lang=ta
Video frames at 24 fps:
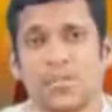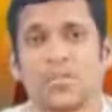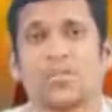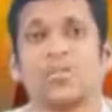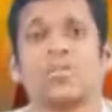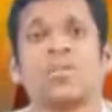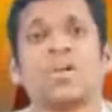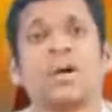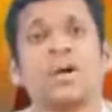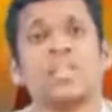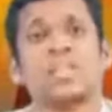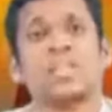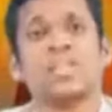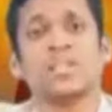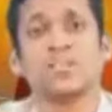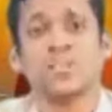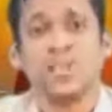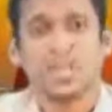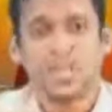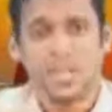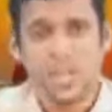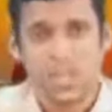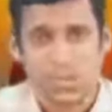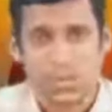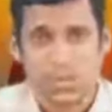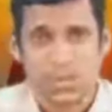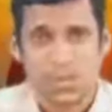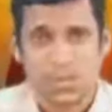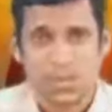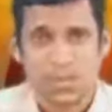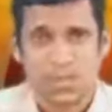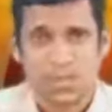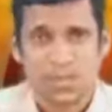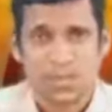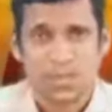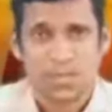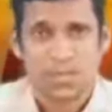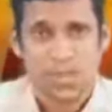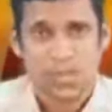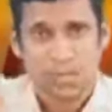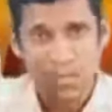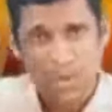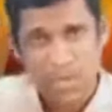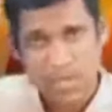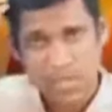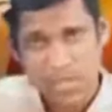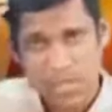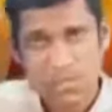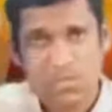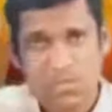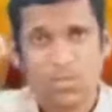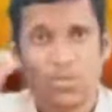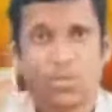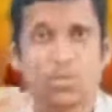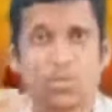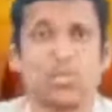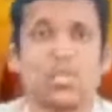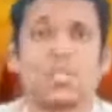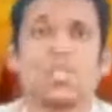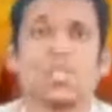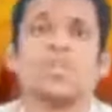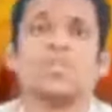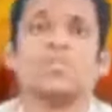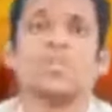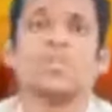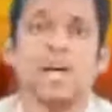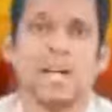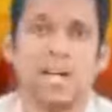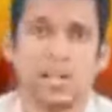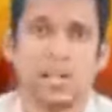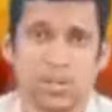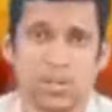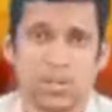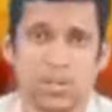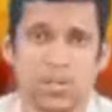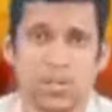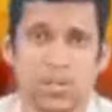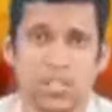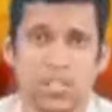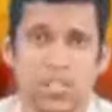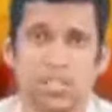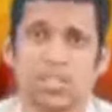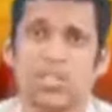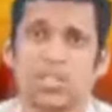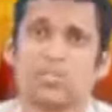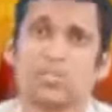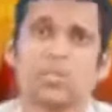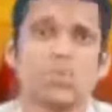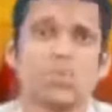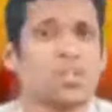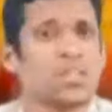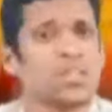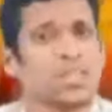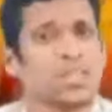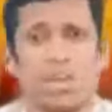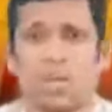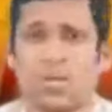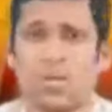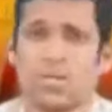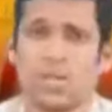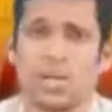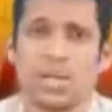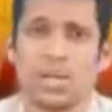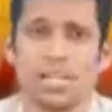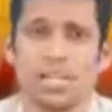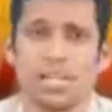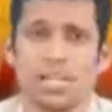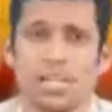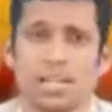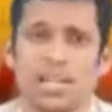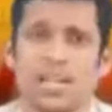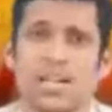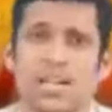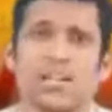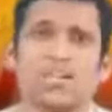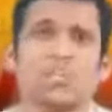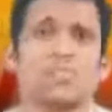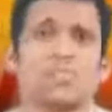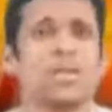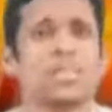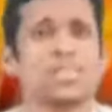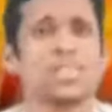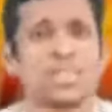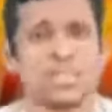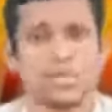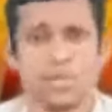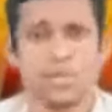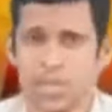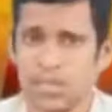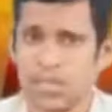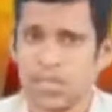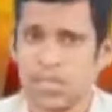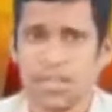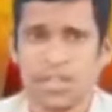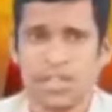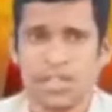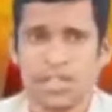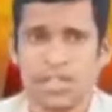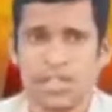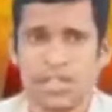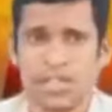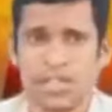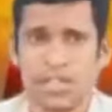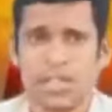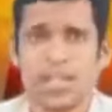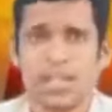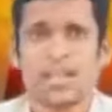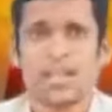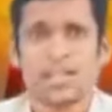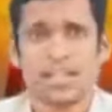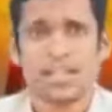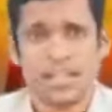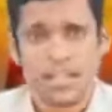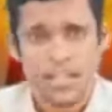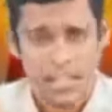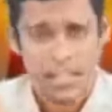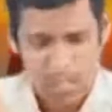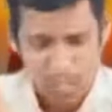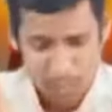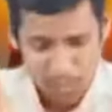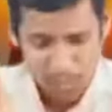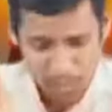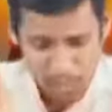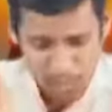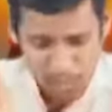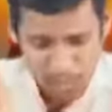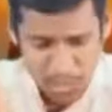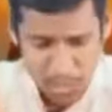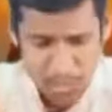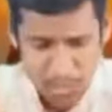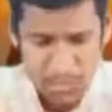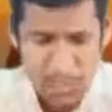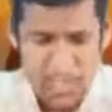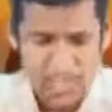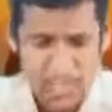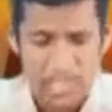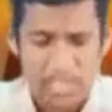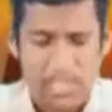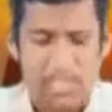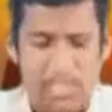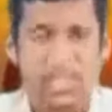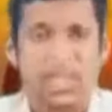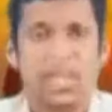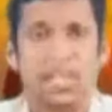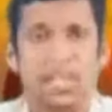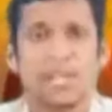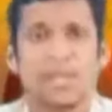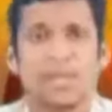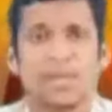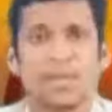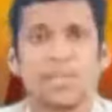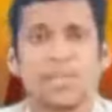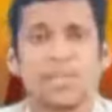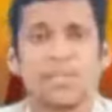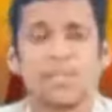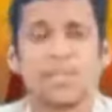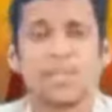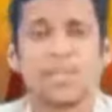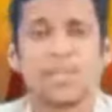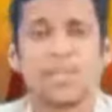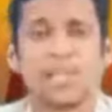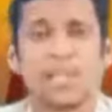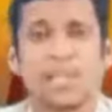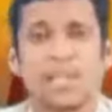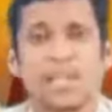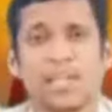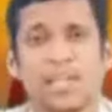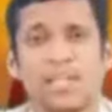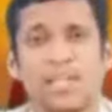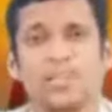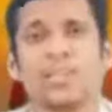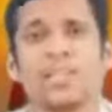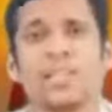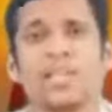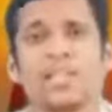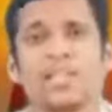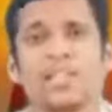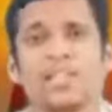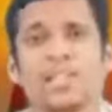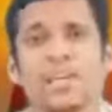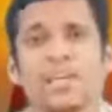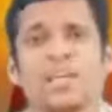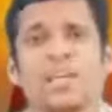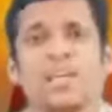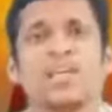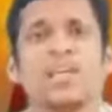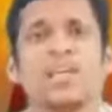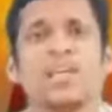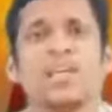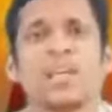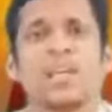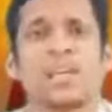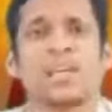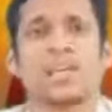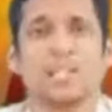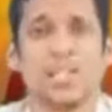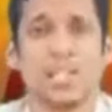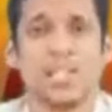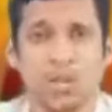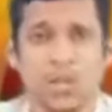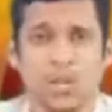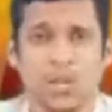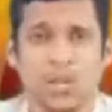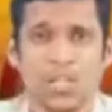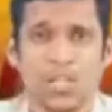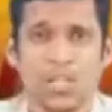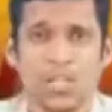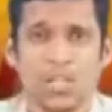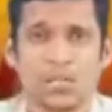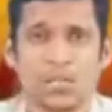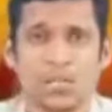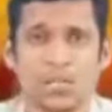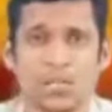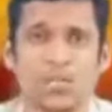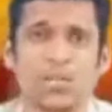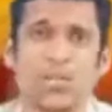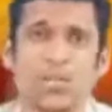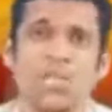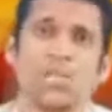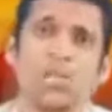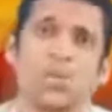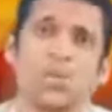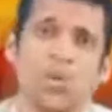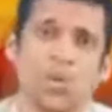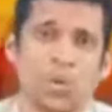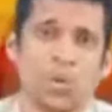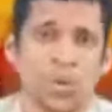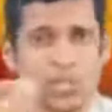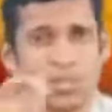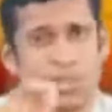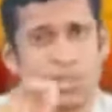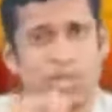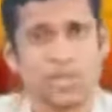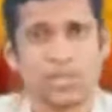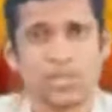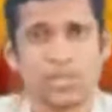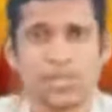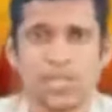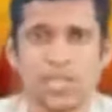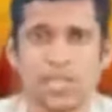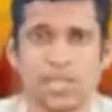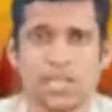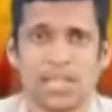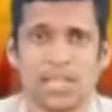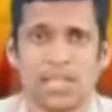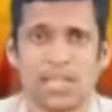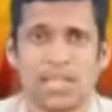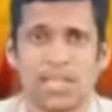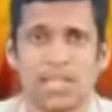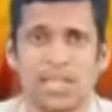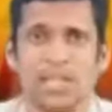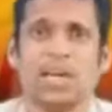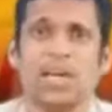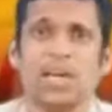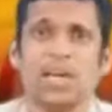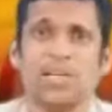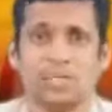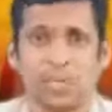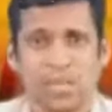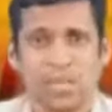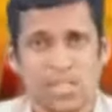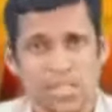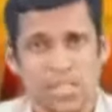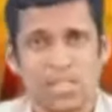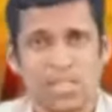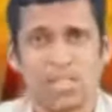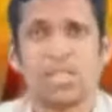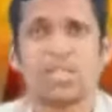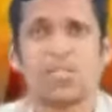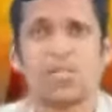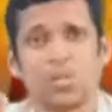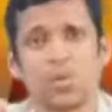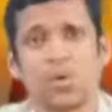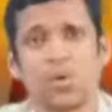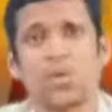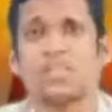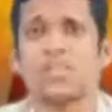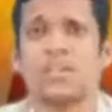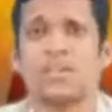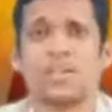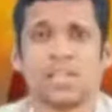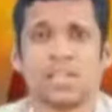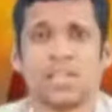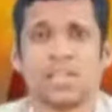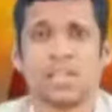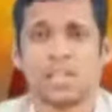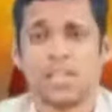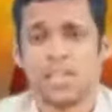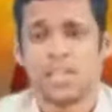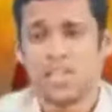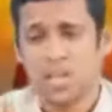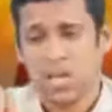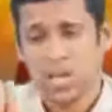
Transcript: தூக்கம் அதிகமாக தேவைப்படும் மனசும் புத்திக்கும் வேலை கொடுத்தவங்களுக்கு தூக்கம் தேவைப்படாது அதனால் ரொம்ப கஷ்டப்பட வேண்டாம் எட்டு மணி நேரம் படுங்க எட்டு மணி நேரத்தில் எவ்வளோ நேரம் தூங்குறீங்களோ உடம்புக்கிட்ட விட்டுருங்க மற்ற நேரம் ஓய்வெடுங்க